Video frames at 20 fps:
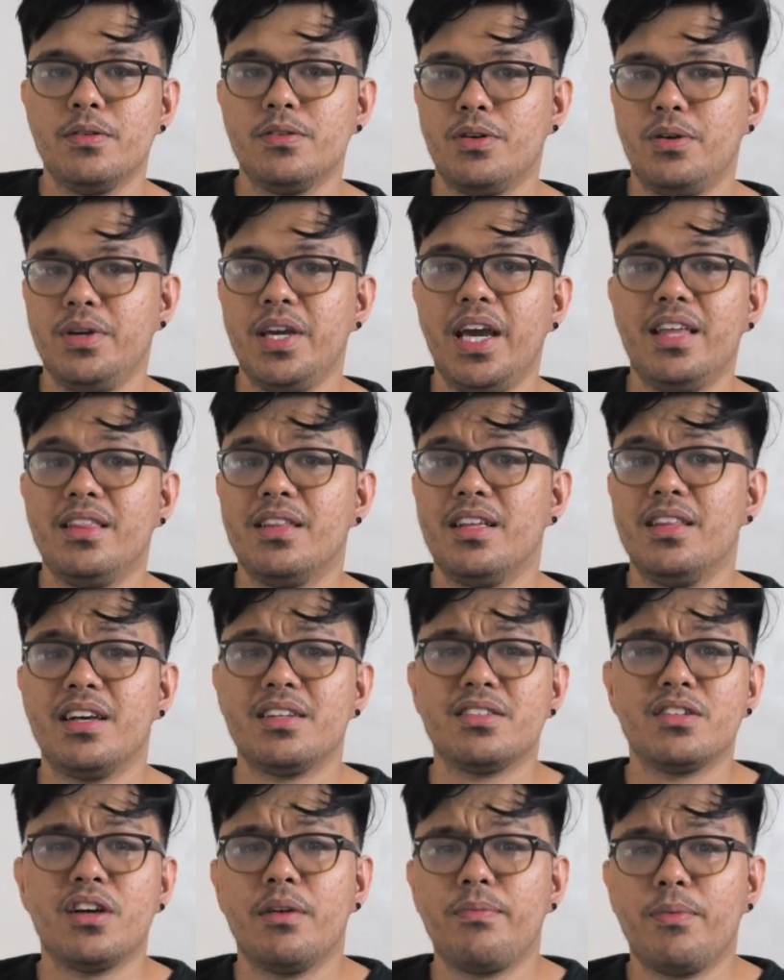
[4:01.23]
So yeah, in the
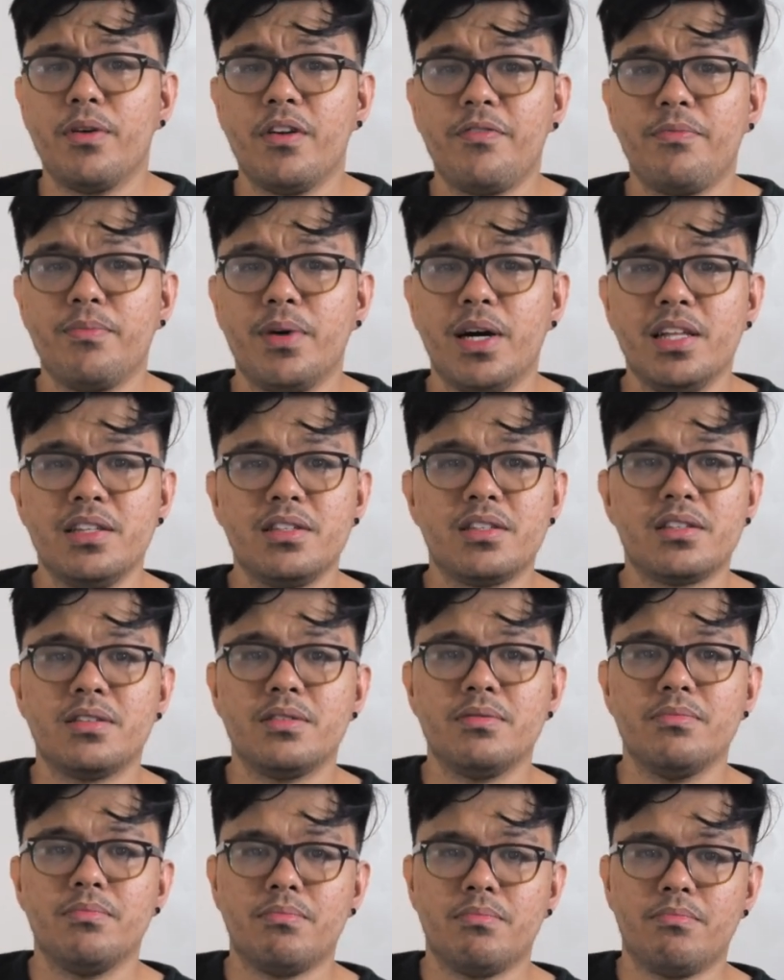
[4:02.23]
next couple of
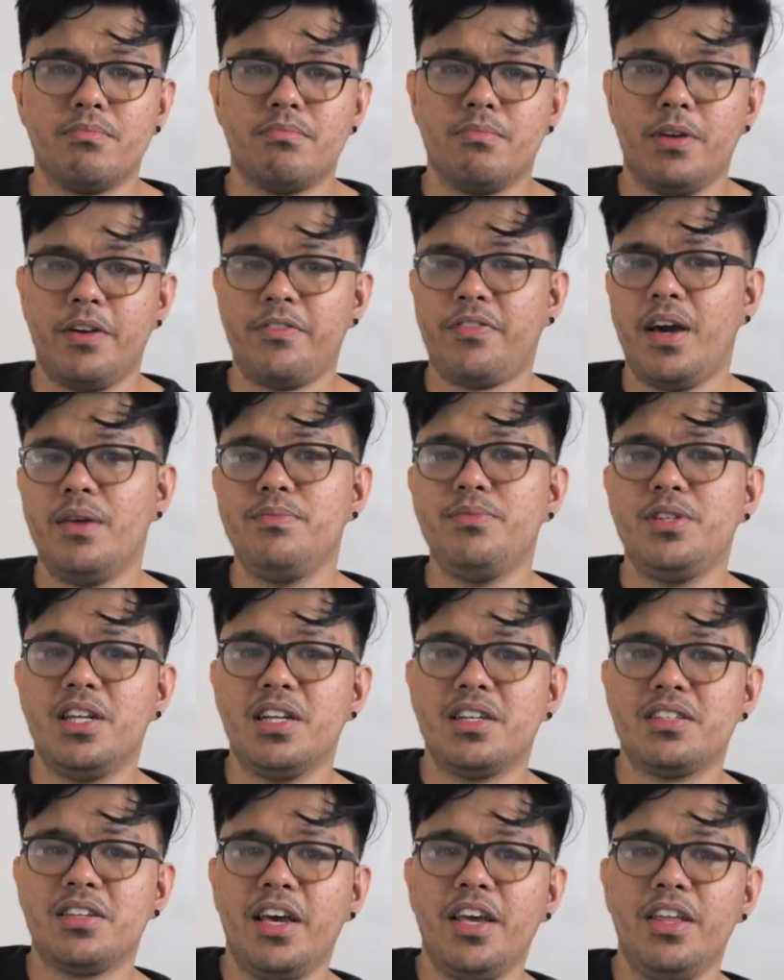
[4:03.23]
months, may 5G
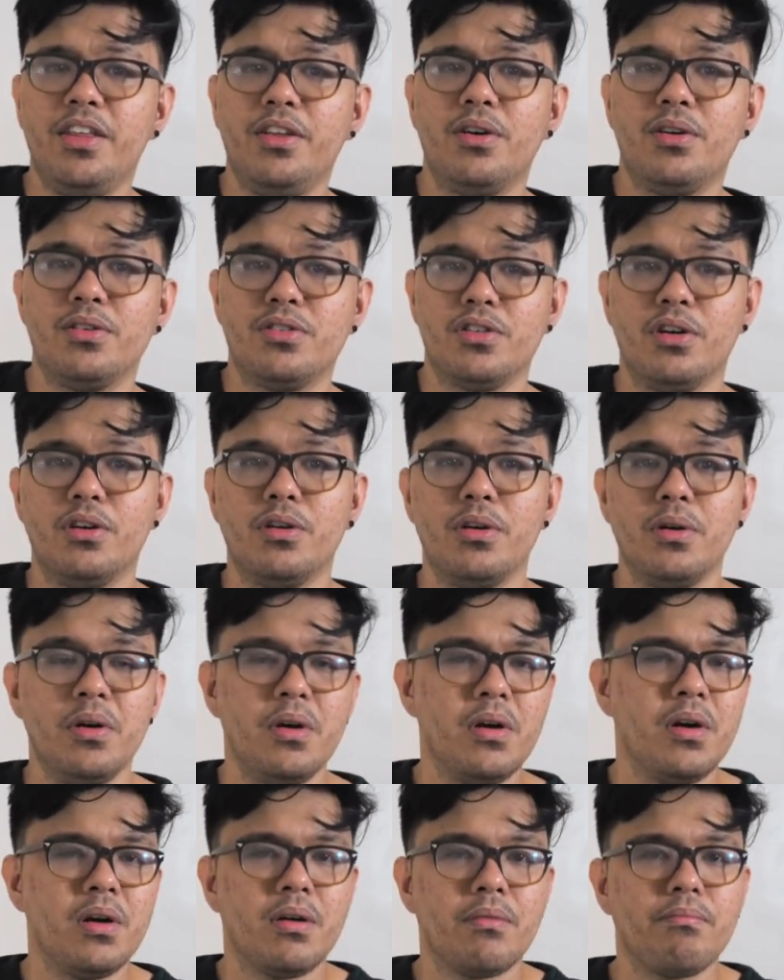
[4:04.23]
na sa inyo. So,
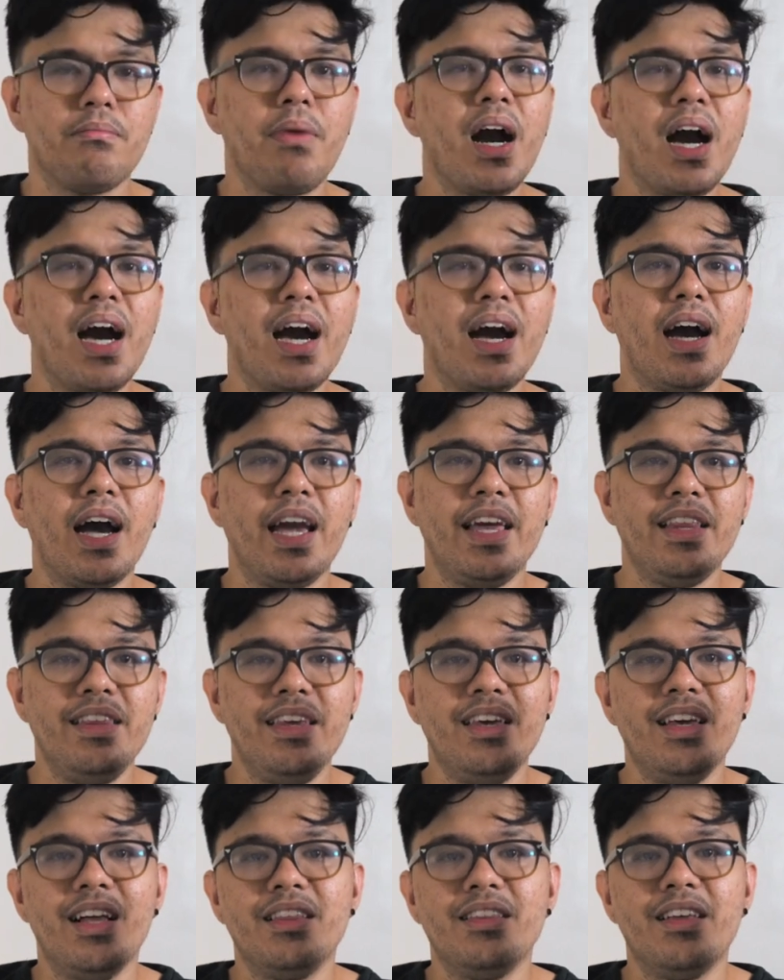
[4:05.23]
baka
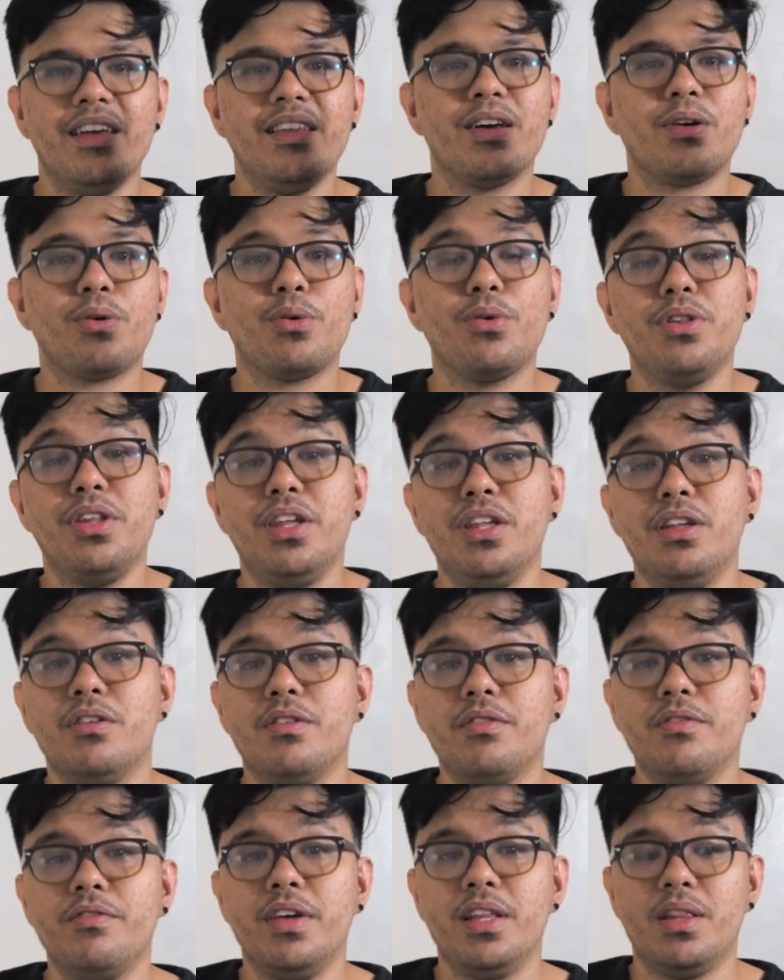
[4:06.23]
ideal din na kunin
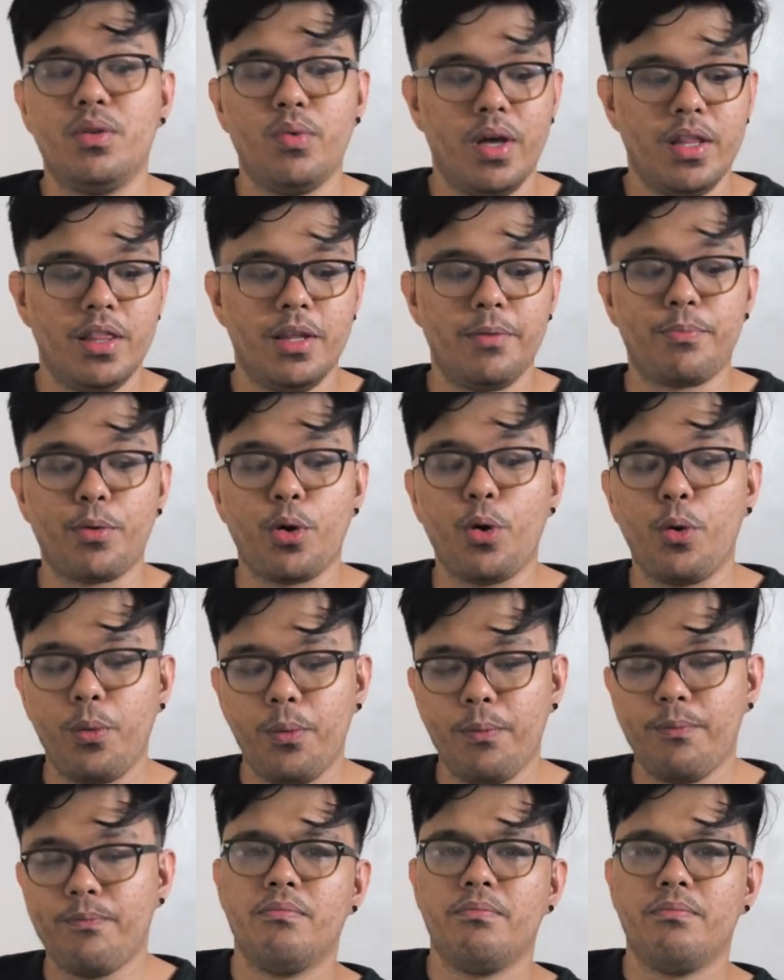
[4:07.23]
yung V20 Pro.